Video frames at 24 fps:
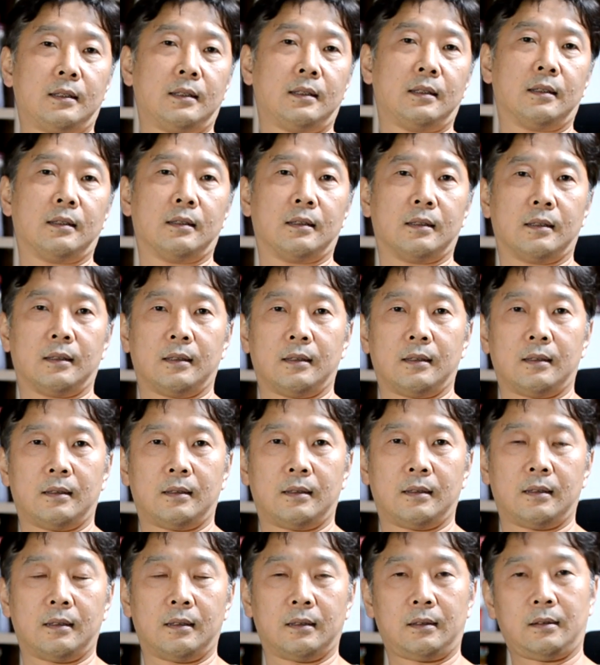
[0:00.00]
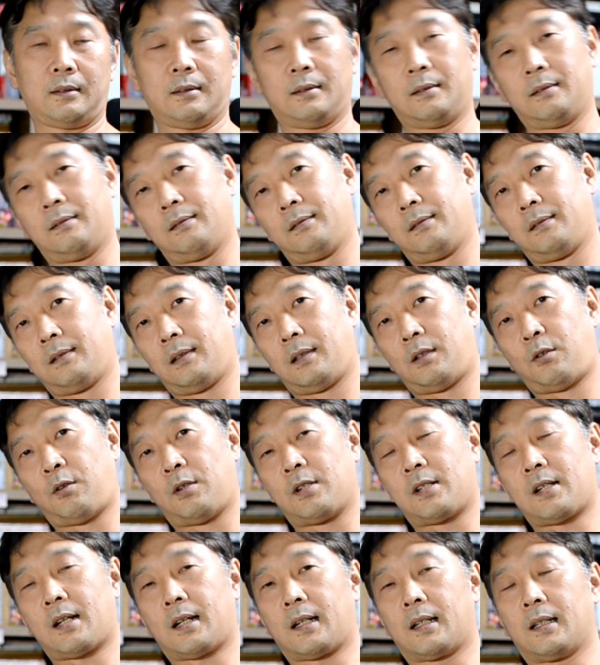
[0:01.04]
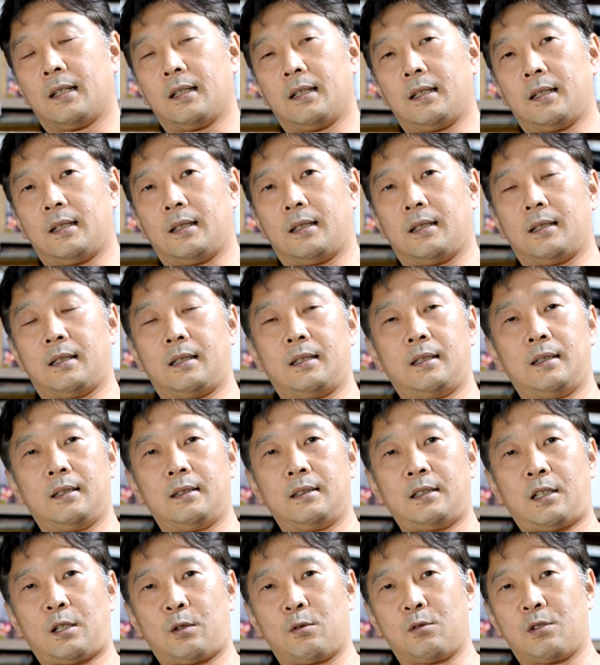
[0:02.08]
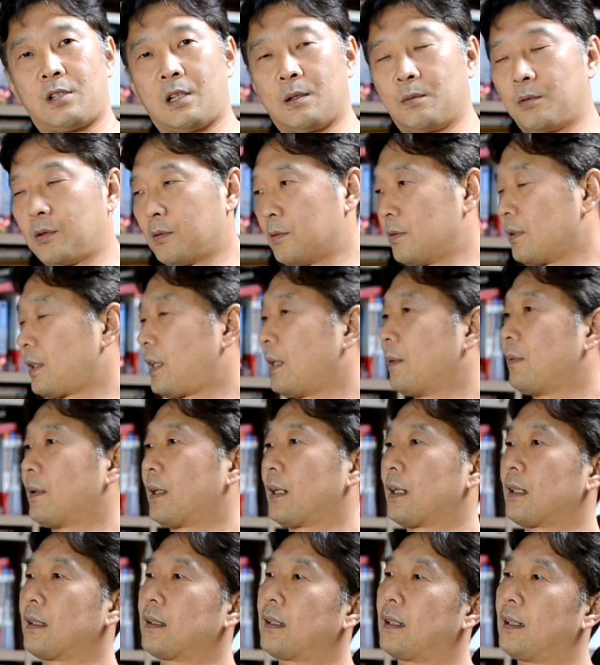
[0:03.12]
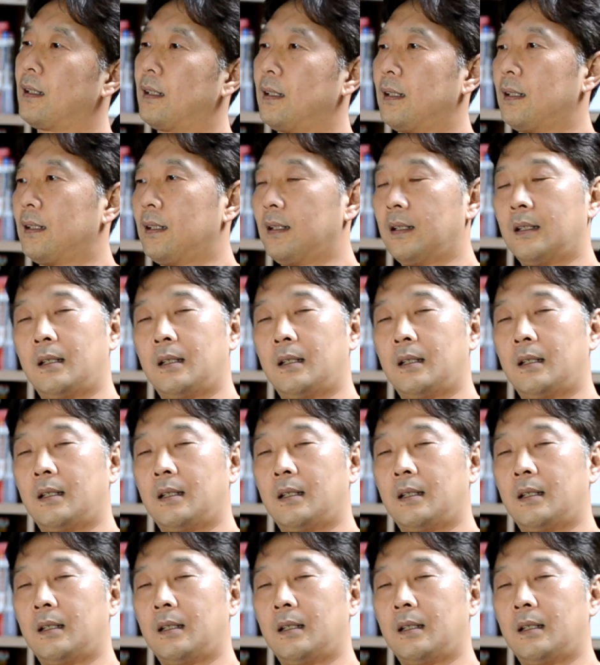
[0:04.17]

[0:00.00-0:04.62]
어, 떤 회사가 새로운 제품을 개발하거나